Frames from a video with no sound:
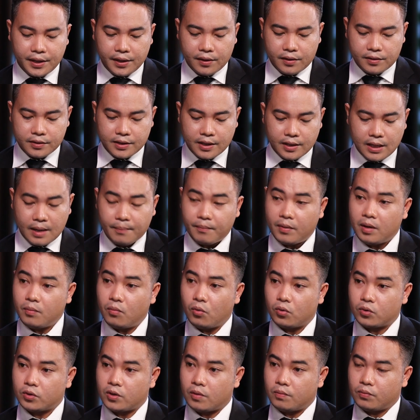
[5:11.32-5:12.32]
thì nó sẽ nằm ở
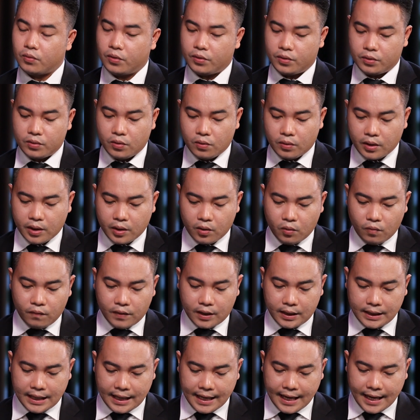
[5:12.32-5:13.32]
một trong những số các khu
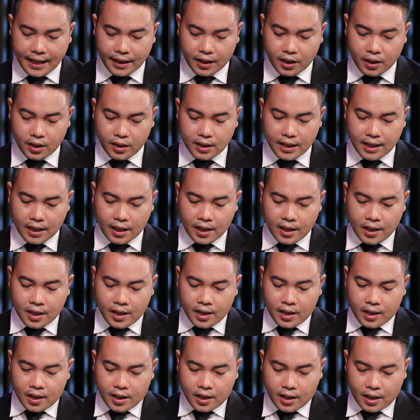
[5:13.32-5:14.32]
vực chẳng hạn như là
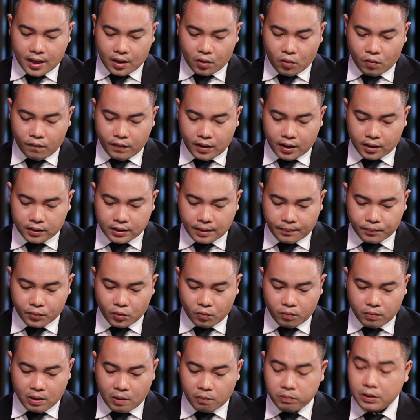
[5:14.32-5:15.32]
à, khu vực tập
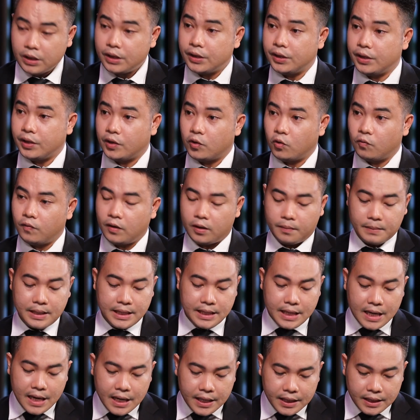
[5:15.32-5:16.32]
trung đông người, khu vực
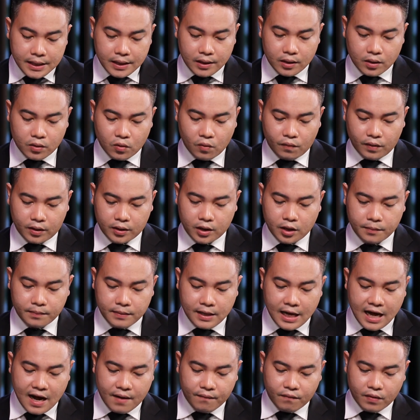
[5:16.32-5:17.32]
biên giới, khu vực tiếp
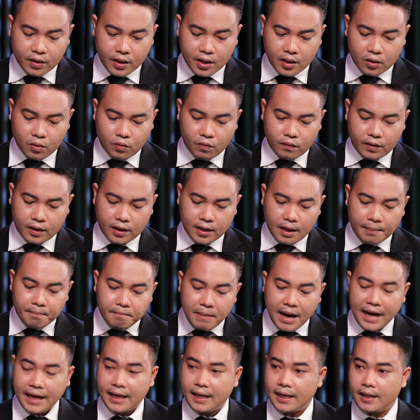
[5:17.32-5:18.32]
giáp với các khu vực
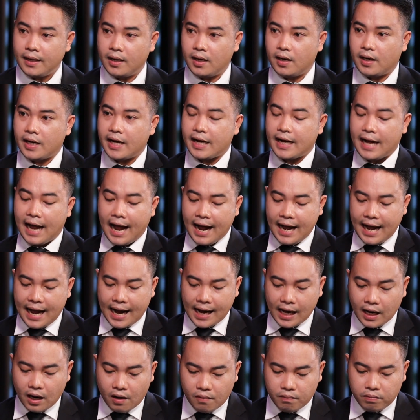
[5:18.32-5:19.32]
cấm bay ở các cảng
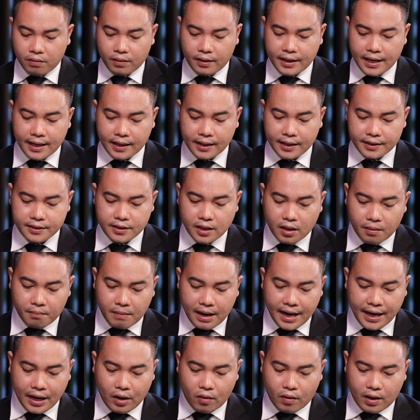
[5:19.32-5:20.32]
hàng không, các cái
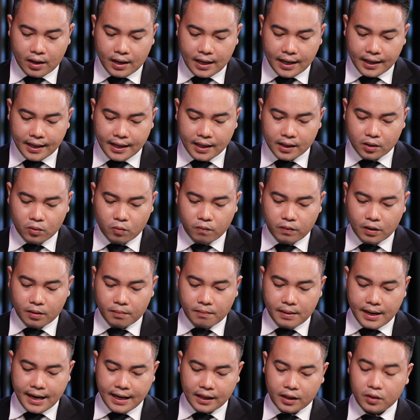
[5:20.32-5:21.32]
sân bay hoặc là các khu
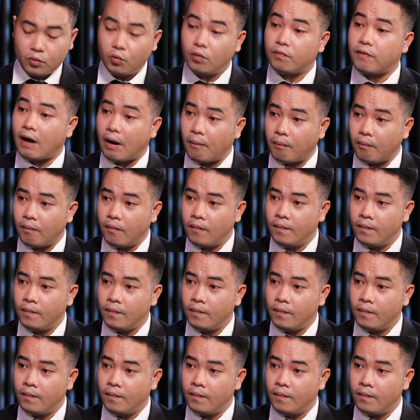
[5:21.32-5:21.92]
vực mà an ninh quốc phòng.